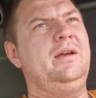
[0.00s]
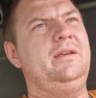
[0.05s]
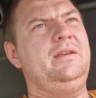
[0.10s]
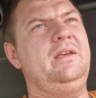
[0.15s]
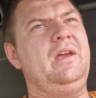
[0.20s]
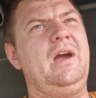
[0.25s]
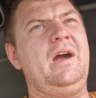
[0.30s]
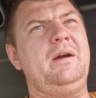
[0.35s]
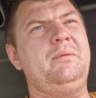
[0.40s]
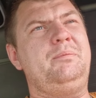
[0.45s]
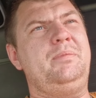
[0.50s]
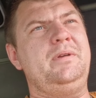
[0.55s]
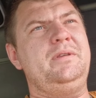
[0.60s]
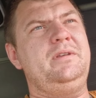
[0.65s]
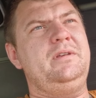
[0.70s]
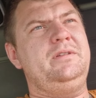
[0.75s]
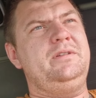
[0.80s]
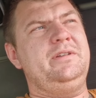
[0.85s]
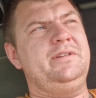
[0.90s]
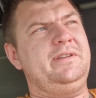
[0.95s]
Jak
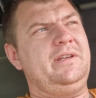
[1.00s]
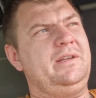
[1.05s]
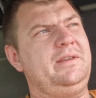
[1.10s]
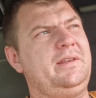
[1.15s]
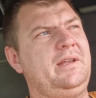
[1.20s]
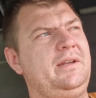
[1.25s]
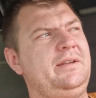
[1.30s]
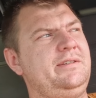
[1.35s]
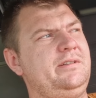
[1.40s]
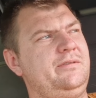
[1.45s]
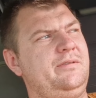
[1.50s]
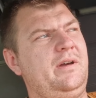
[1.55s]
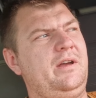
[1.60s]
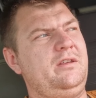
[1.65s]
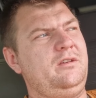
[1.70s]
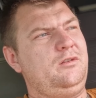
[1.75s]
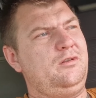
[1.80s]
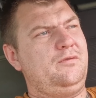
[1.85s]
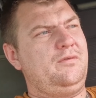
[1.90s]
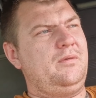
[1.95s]
będziecie
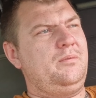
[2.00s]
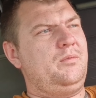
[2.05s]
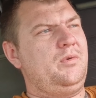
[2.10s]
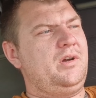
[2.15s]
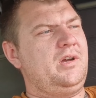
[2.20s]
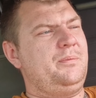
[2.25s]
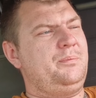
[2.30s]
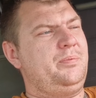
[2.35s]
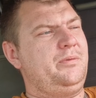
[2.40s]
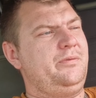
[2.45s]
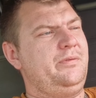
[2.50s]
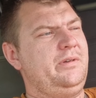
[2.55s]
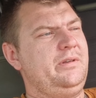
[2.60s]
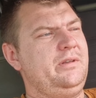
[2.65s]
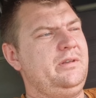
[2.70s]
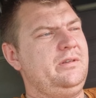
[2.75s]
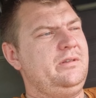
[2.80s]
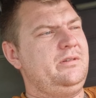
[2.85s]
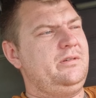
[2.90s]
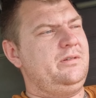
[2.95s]
zainteresowani, to Wam mogę
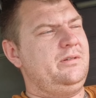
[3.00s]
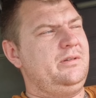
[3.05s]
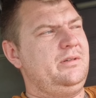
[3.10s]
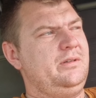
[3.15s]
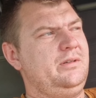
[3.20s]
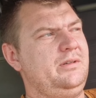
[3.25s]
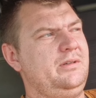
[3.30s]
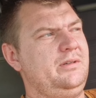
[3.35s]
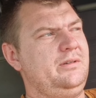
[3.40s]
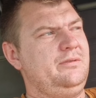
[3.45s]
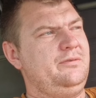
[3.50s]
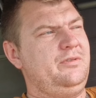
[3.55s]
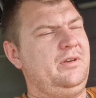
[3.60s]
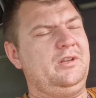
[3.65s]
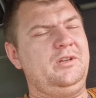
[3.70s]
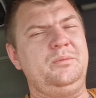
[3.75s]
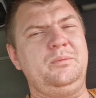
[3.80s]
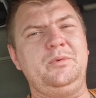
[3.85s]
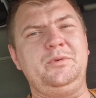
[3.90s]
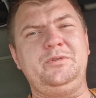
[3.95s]
powiedzieć w
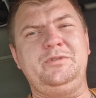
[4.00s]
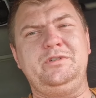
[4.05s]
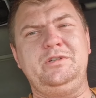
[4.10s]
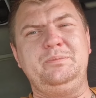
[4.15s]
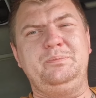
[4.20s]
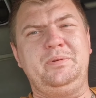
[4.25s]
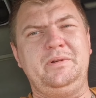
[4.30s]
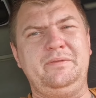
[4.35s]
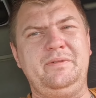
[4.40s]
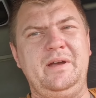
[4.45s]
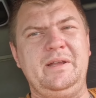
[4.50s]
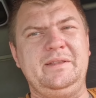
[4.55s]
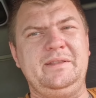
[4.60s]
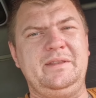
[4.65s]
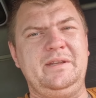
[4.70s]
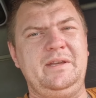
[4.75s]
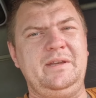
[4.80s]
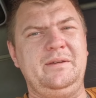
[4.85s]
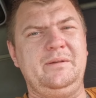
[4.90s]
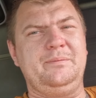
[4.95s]
wiadomości
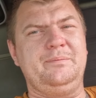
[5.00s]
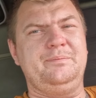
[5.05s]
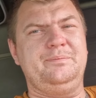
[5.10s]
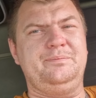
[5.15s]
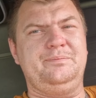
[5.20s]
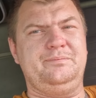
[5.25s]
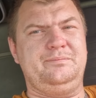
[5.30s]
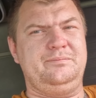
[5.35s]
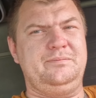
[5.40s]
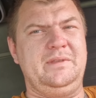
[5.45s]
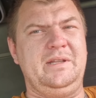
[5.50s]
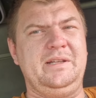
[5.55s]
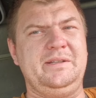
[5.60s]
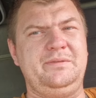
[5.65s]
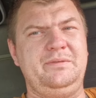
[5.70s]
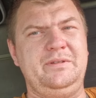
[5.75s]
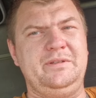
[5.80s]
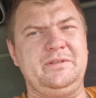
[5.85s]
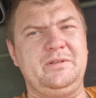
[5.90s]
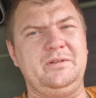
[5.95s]
prywatnej mm,
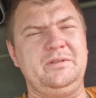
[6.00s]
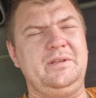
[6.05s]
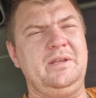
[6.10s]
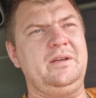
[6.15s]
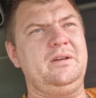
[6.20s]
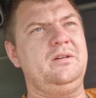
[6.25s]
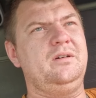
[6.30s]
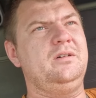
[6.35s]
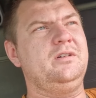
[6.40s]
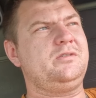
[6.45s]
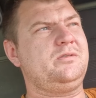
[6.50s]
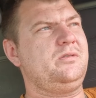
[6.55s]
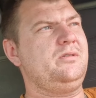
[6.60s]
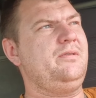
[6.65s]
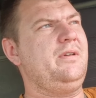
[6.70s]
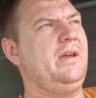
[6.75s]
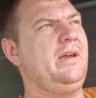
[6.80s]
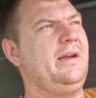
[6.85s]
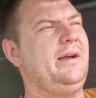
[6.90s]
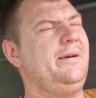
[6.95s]
nazwisko tego
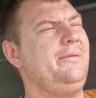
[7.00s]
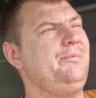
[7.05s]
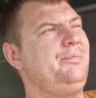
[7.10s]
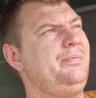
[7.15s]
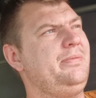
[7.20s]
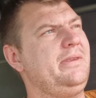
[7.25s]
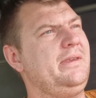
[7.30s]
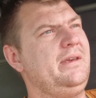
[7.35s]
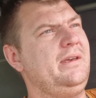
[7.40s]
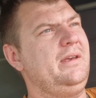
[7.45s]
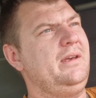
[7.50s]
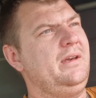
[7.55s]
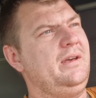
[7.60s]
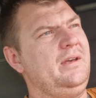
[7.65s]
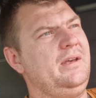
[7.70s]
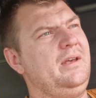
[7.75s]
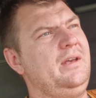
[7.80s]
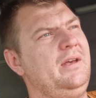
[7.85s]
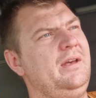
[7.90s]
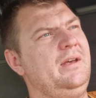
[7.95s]
człowieka.
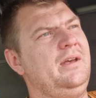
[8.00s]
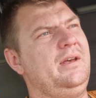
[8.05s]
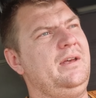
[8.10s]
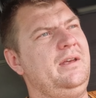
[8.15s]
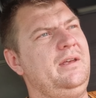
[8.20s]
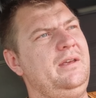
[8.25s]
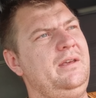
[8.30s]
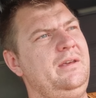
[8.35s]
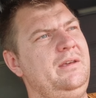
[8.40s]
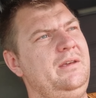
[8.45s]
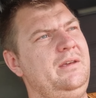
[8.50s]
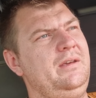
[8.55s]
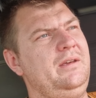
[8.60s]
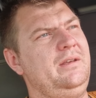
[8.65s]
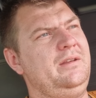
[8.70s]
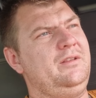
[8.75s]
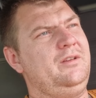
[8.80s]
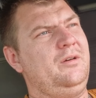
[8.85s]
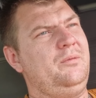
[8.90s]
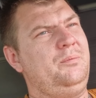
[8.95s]

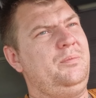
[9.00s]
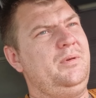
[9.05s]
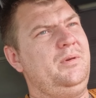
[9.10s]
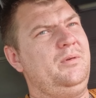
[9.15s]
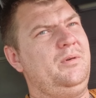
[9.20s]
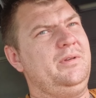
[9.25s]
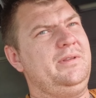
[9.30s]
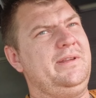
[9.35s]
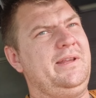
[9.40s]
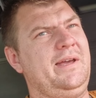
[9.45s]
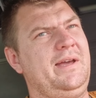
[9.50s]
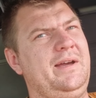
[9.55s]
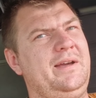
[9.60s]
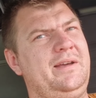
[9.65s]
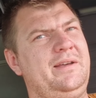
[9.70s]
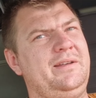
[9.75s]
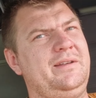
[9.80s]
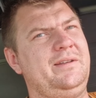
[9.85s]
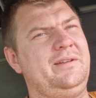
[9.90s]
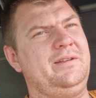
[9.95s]
I to było
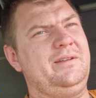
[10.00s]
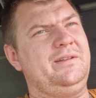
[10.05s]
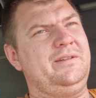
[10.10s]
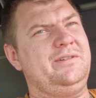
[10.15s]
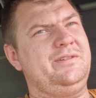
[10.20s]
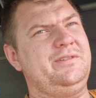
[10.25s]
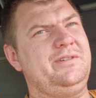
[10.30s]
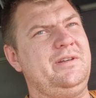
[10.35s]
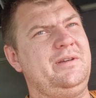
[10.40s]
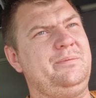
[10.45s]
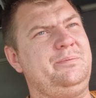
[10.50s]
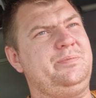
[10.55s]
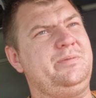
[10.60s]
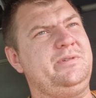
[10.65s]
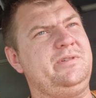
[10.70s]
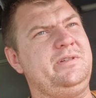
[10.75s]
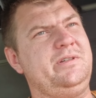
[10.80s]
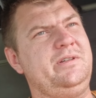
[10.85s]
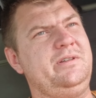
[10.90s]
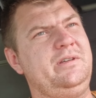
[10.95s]
tak, y, że
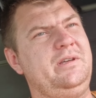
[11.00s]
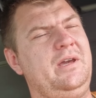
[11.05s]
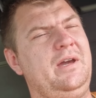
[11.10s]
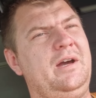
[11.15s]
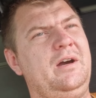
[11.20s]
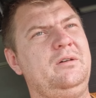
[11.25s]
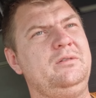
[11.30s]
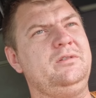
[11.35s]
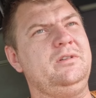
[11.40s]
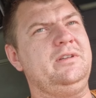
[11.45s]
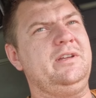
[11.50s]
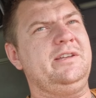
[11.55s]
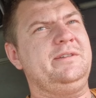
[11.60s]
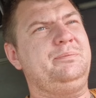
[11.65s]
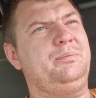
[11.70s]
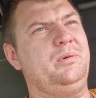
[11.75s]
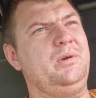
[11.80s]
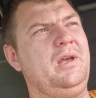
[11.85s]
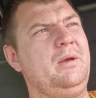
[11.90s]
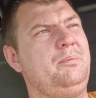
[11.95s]
przyjechał do nas
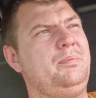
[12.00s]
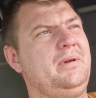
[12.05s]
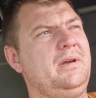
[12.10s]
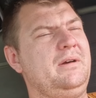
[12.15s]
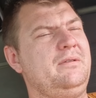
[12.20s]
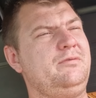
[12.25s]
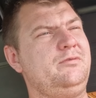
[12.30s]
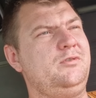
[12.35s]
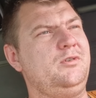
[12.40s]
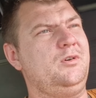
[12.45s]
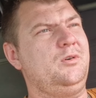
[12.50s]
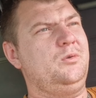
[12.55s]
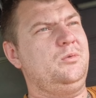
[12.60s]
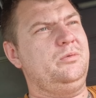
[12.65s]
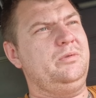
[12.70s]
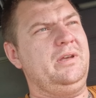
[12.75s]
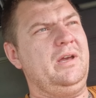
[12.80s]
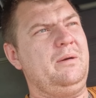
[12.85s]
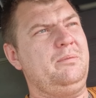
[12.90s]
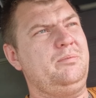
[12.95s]
po jabłka,
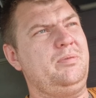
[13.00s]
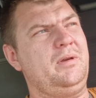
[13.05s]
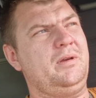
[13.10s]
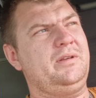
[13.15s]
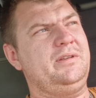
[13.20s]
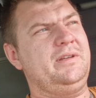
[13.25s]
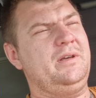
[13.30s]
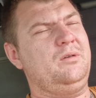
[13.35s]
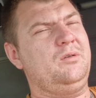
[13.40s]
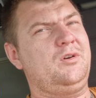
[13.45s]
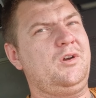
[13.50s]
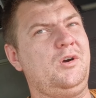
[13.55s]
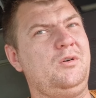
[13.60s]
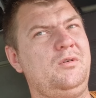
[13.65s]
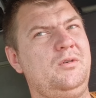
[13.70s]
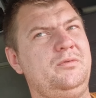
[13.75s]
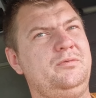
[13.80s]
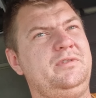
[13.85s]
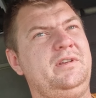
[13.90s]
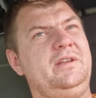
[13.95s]
wziął jabłek za
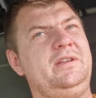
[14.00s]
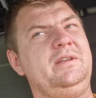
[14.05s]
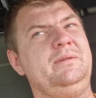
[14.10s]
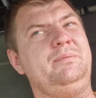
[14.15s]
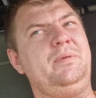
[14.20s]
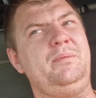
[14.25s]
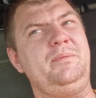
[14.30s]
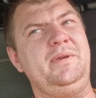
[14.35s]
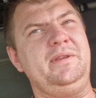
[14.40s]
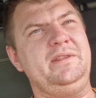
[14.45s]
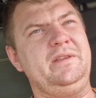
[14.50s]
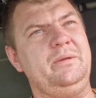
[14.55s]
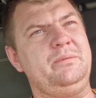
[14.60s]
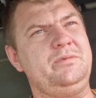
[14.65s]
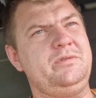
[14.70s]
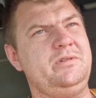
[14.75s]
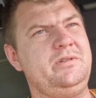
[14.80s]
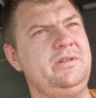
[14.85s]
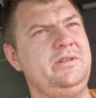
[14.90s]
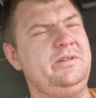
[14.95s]
około wtedy pamiętam
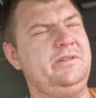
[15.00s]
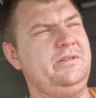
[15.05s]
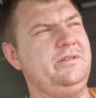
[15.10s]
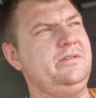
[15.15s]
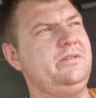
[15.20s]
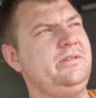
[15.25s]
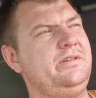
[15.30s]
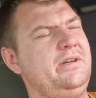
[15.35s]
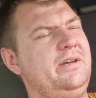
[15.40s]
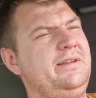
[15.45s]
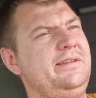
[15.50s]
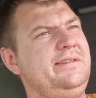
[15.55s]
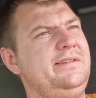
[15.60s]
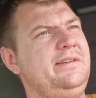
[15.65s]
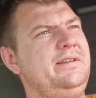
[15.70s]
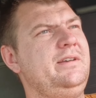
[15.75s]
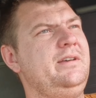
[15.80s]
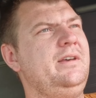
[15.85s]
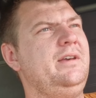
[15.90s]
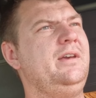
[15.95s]
30
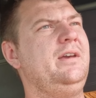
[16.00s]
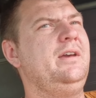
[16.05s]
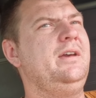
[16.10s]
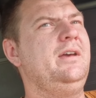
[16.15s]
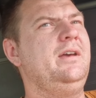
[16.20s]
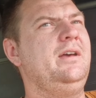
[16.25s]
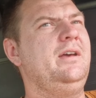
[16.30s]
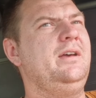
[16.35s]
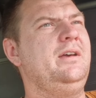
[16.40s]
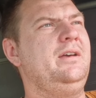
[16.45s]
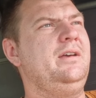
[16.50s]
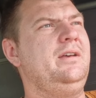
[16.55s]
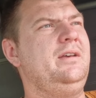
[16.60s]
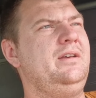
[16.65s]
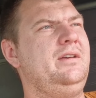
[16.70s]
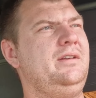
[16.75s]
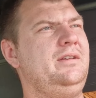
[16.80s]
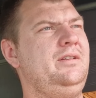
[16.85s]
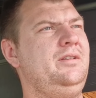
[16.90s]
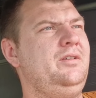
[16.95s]
tysięcy.
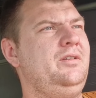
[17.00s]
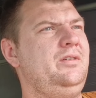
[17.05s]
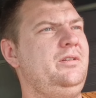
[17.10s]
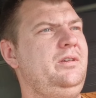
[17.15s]
E, no